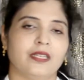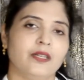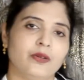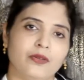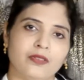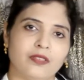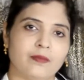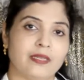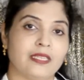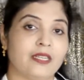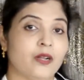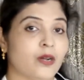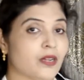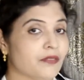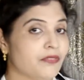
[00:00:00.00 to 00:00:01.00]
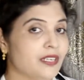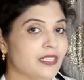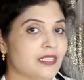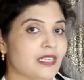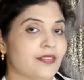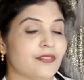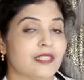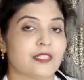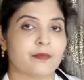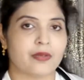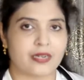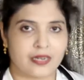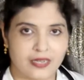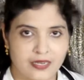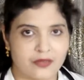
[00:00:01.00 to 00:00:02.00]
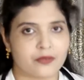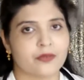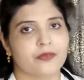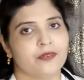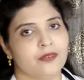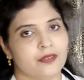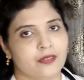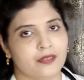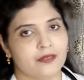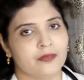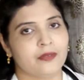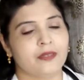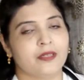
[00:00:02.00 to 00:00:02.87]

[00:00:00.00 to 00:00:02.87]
ఇంకొంతమంది కాన్ఫిడెన్స్ లెవెల్స్ పెరగాలనుకుంటున్నారు